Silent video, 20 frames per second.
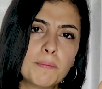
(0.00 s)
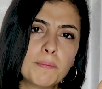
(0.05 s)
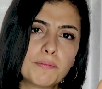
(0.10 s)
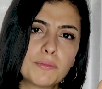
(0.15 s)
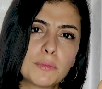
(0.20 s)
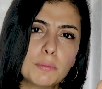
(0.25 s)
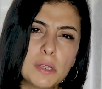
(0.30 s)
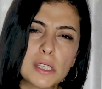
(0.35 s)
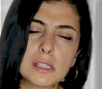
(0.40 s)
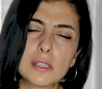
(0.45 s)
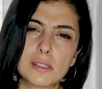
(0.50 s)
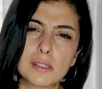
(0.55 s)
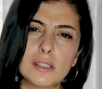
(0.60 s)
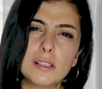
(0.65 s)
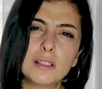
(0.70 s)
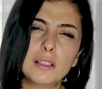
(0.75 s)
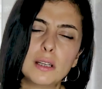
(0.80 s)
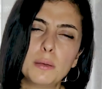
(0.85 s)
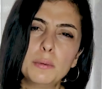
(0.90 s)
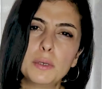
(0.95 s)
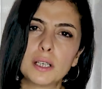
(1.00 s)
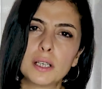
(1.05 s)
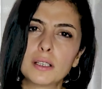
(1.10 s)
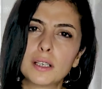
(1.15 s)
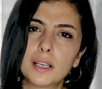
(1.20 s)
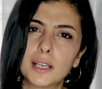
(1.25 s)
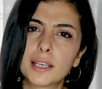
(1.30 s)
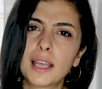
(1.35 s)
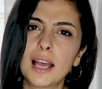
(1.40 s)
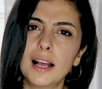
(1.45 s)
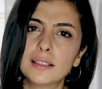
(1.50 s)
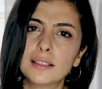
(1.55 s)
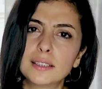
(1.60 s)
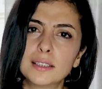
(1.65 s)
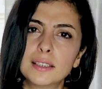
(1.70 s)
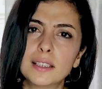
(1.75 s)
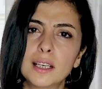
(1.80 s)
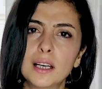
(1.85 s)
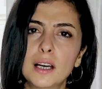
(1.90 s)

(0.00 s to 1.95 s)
biz de seninle bir araya geldik.